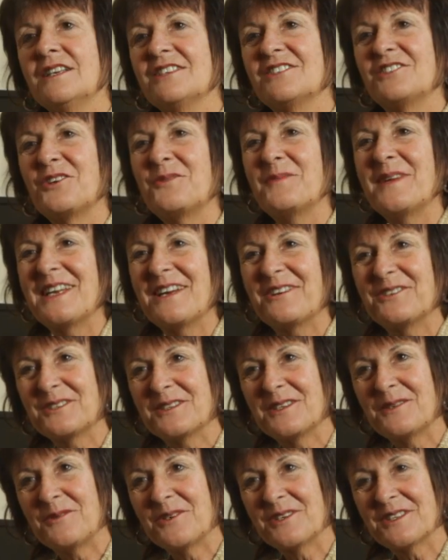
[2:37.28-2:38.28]
Soy María
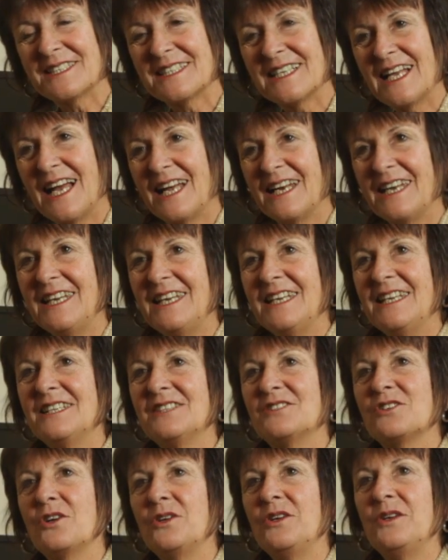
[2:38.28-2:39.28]
José Borsani,
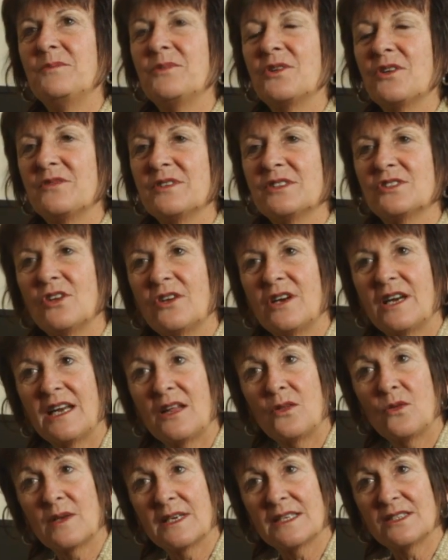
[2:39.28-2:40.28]
soy profesora en
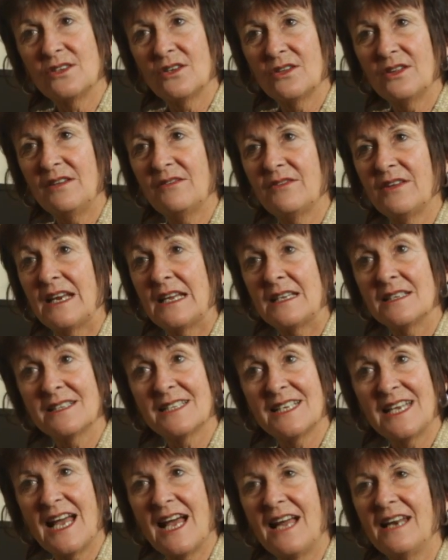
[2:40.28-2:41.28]
educación
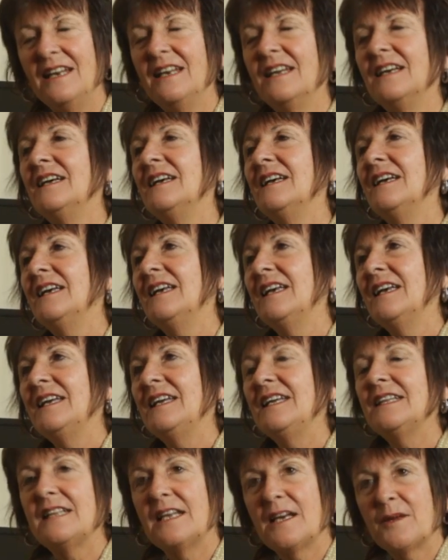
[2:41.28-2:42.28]
diferencial
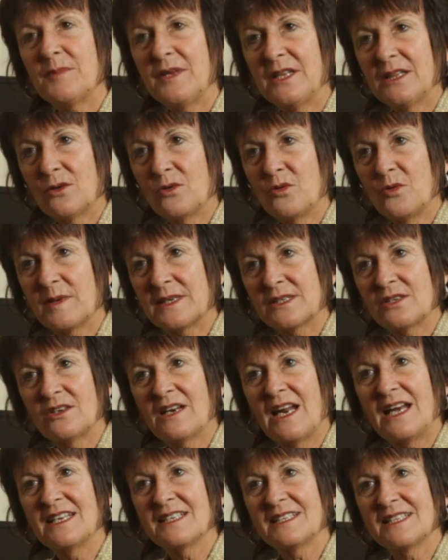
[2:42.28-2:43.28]
y terapista
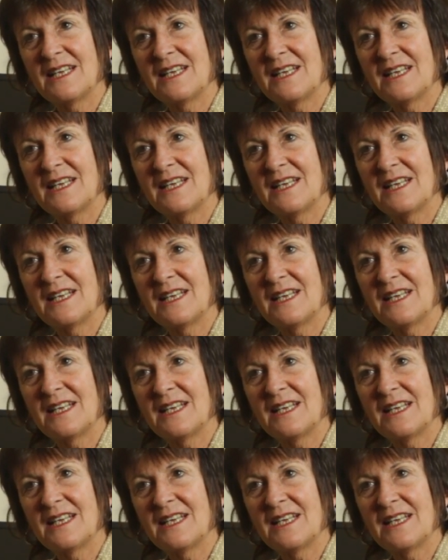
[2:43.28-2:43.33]
ocupacional en